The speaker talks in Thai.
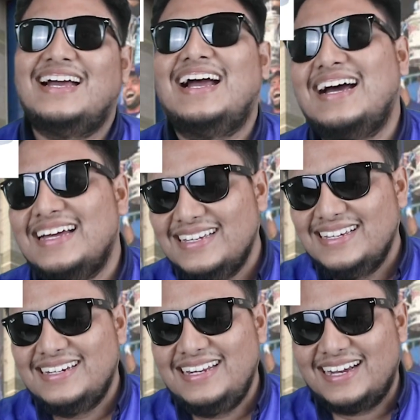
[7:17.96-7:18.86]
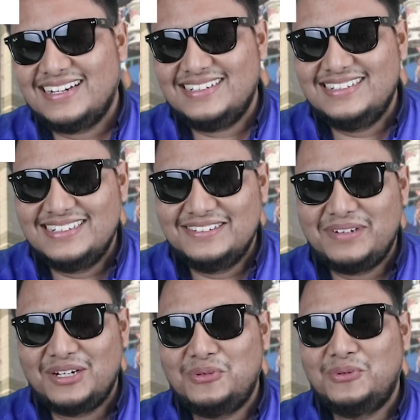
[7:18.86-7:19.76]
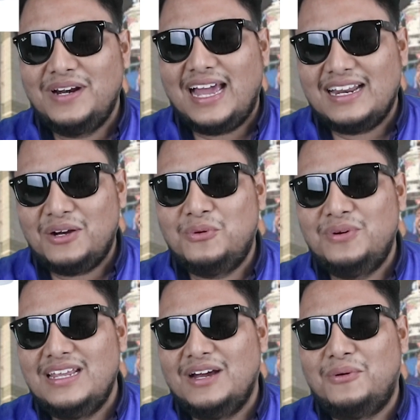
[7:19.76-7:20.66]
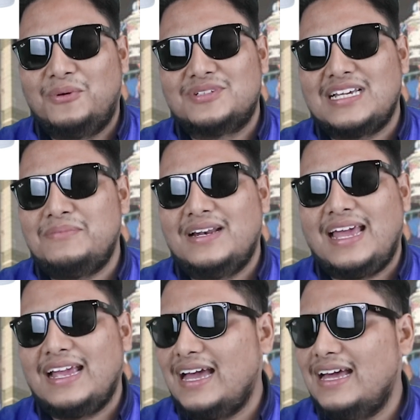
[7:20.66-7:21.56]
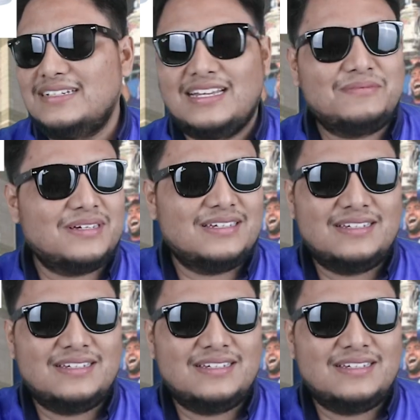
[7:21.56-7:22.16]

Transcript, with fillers: อ่าเนี่ยก็คือเป็นคู่แรกและคู่เดียวโหใส่ไปรายงานใส่ไป